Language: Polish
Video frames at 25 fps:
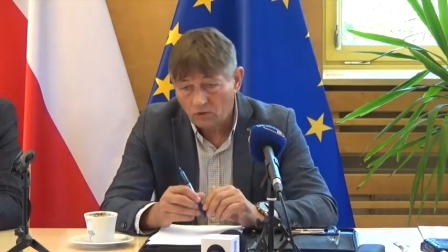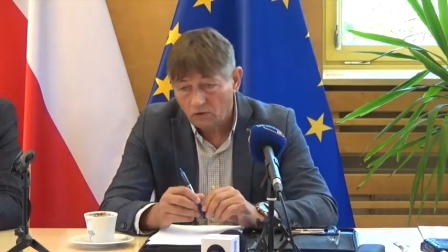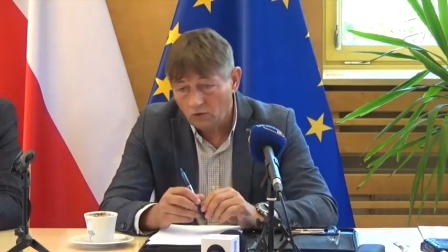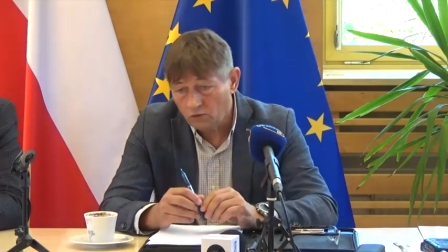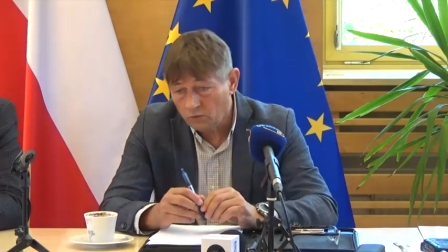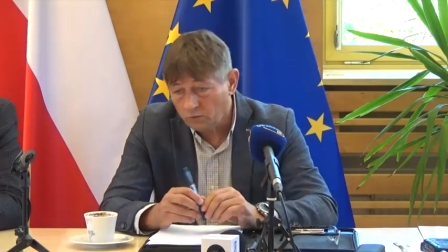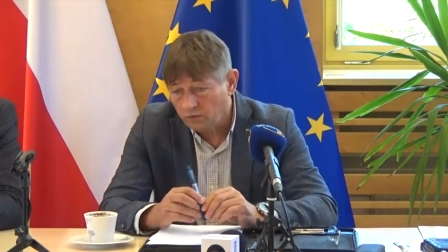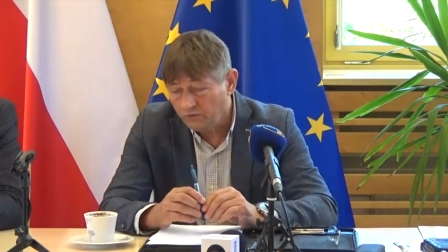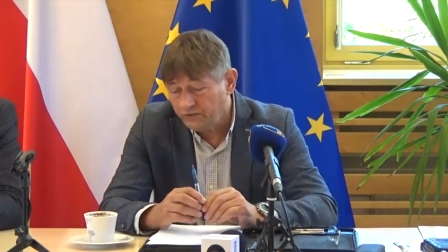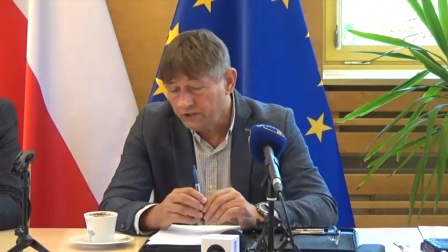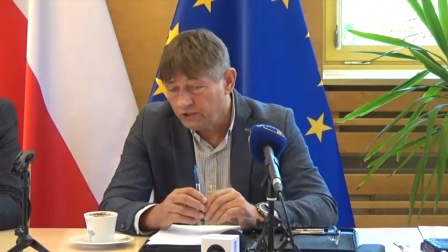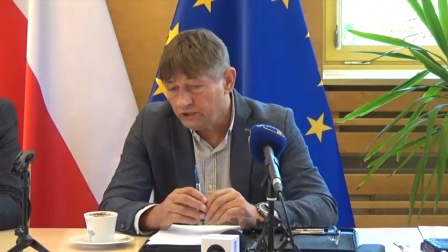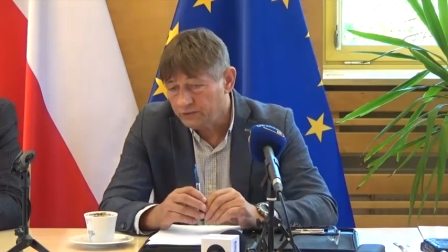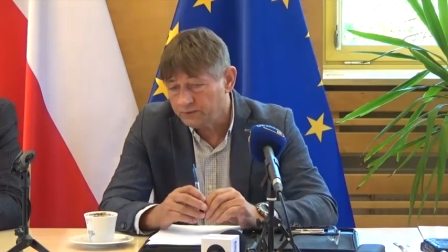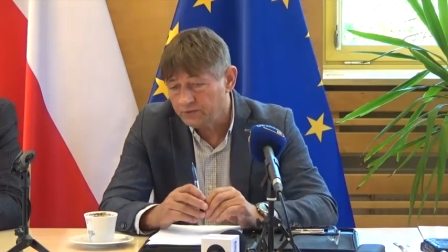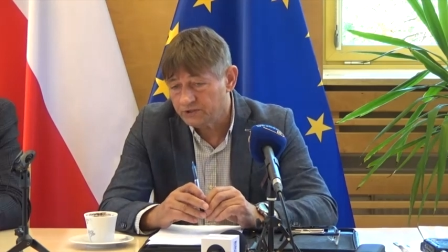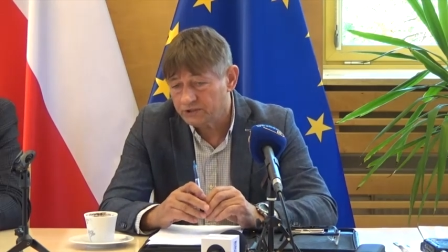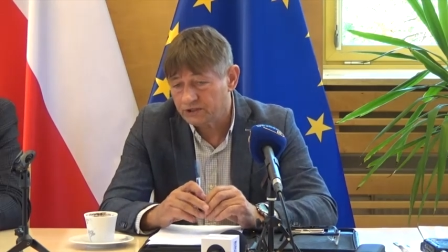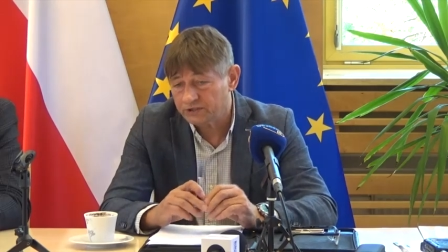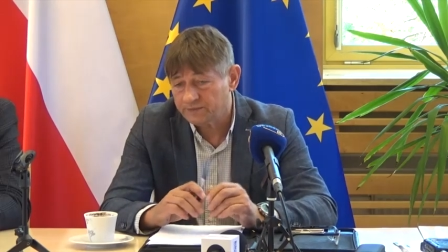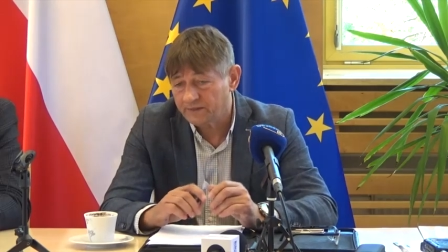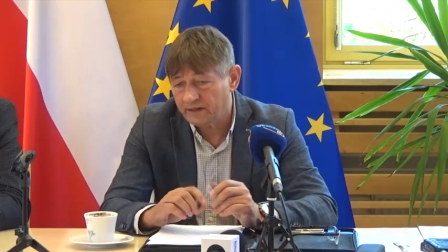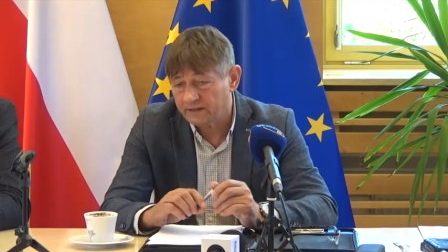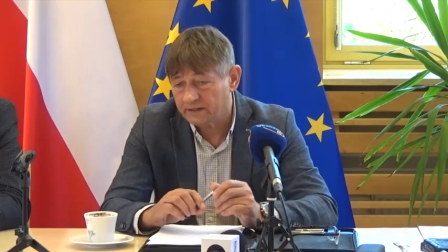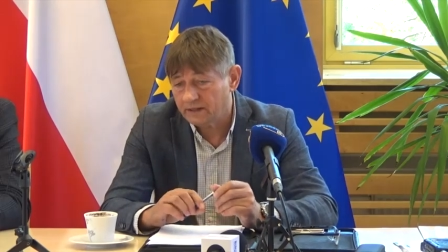Umówiliśmy
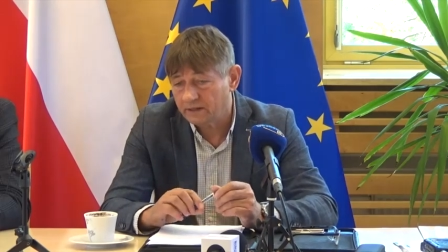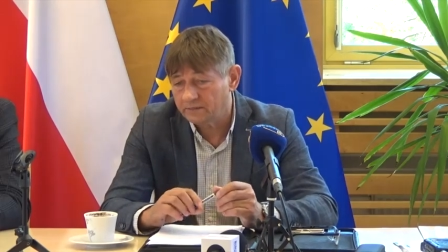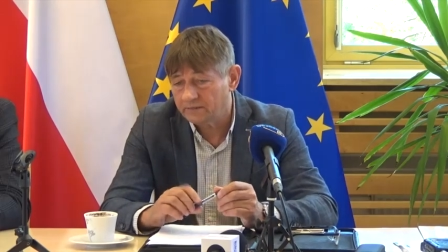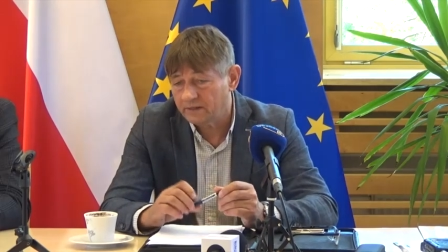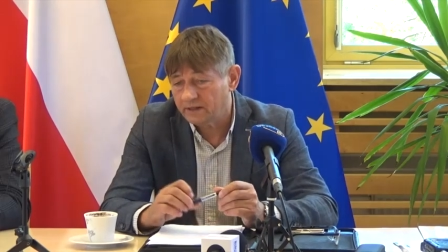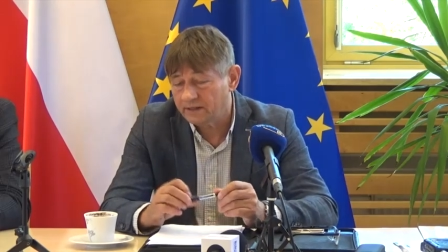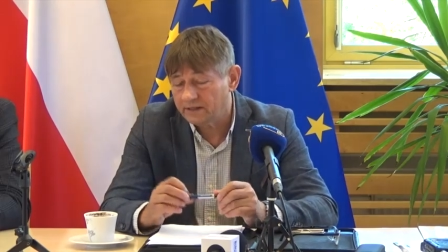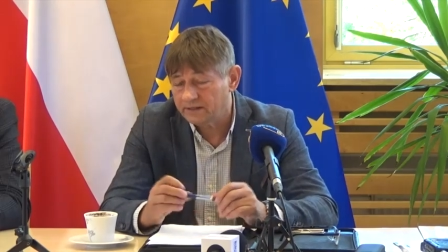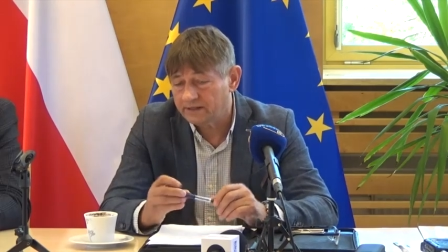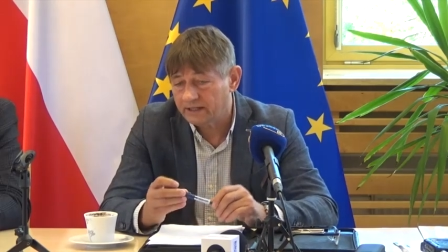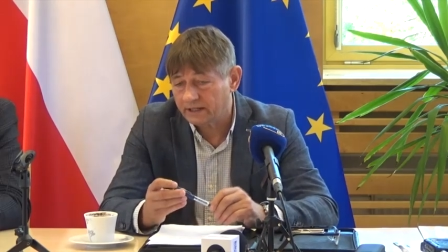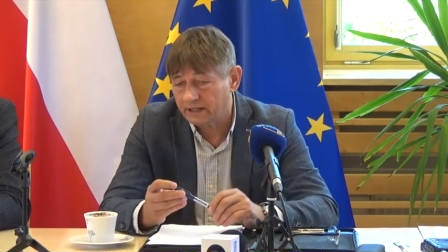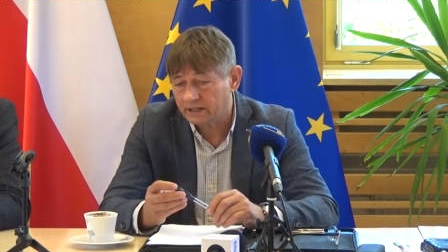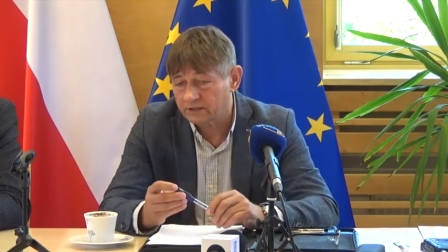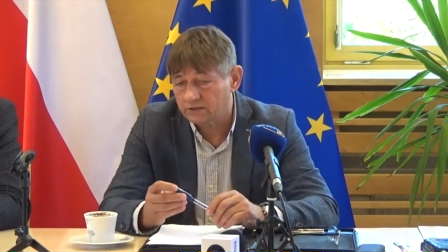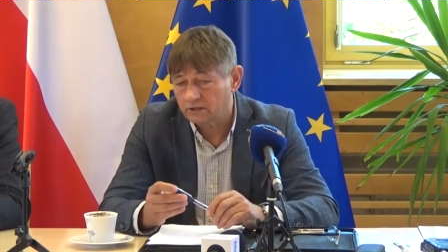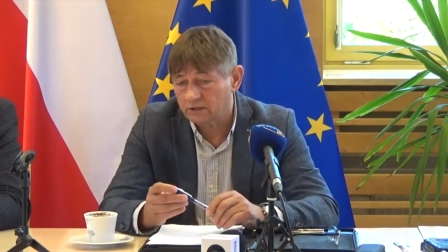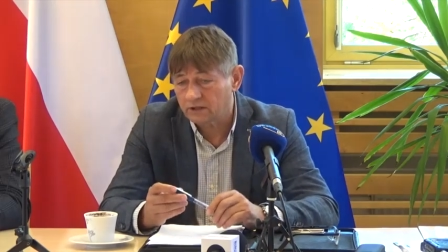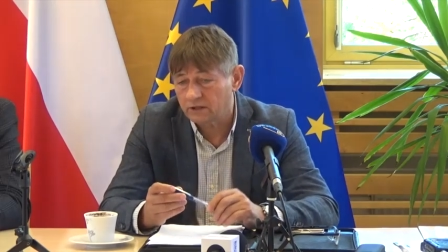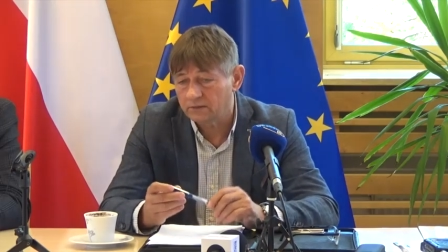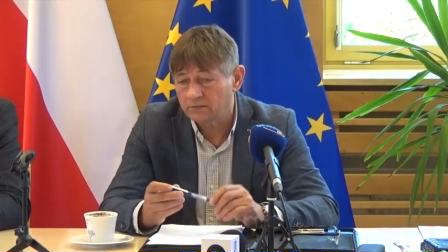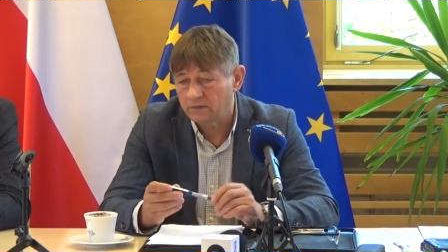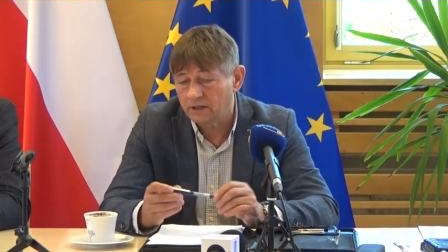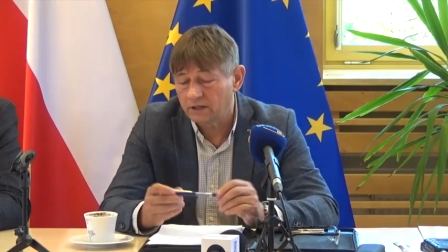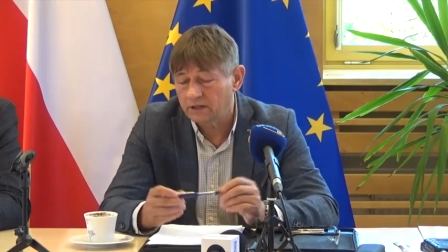się z panem e,
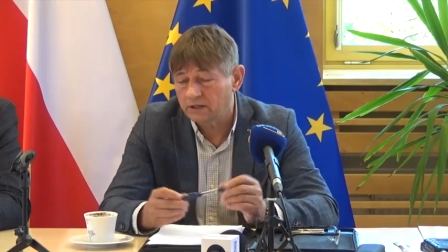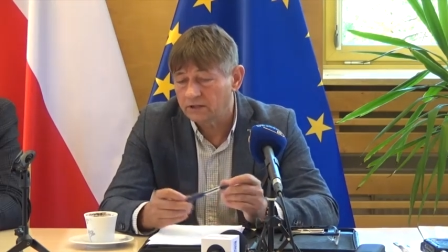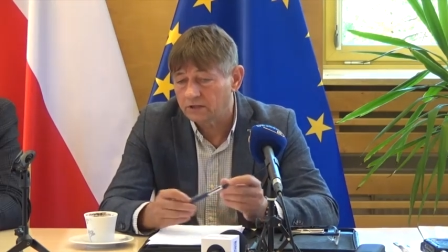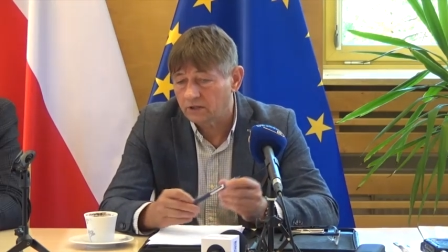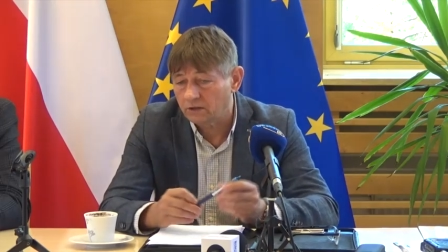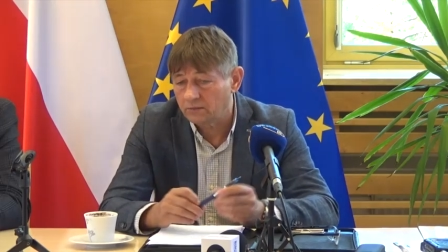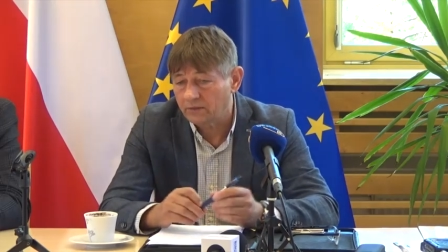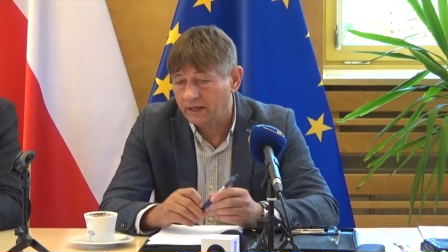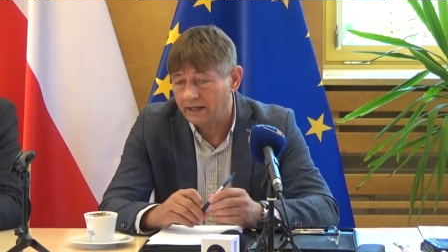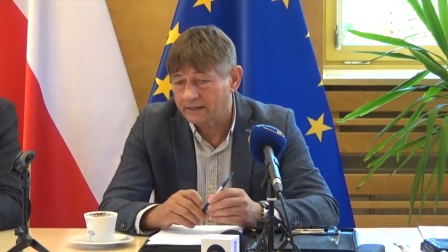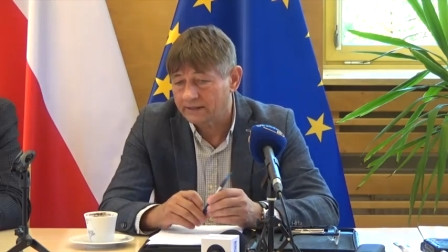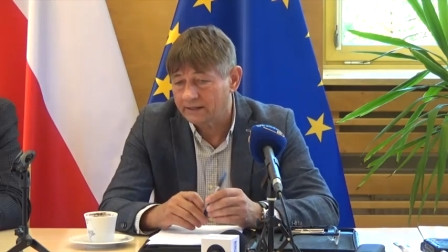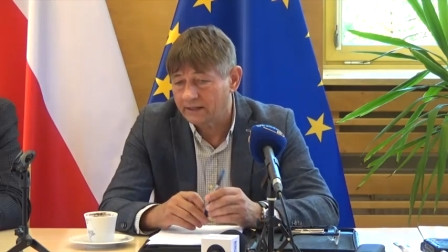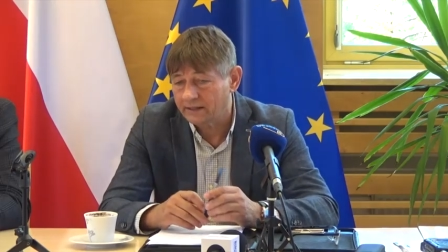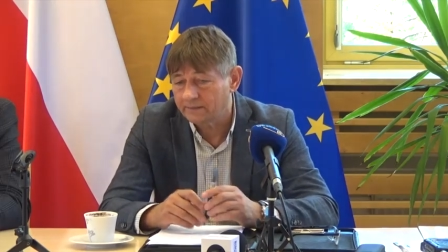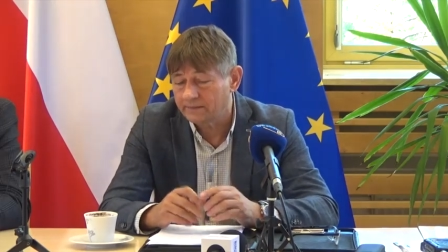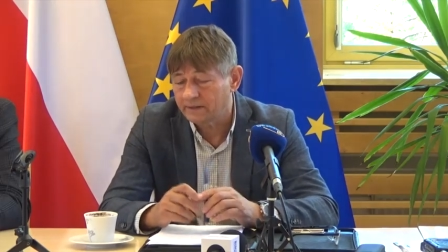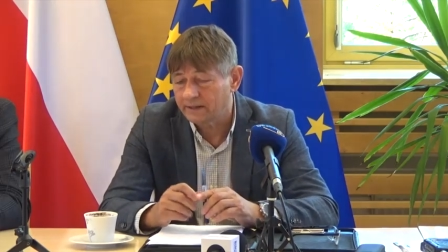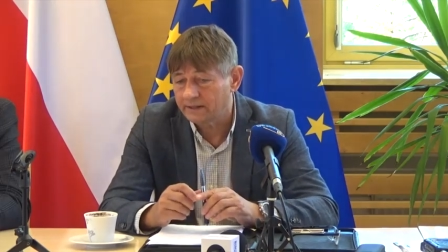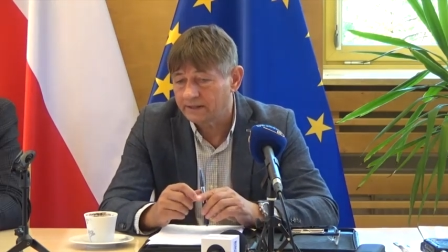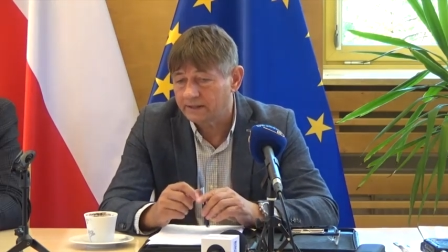dyrektorem Romanem,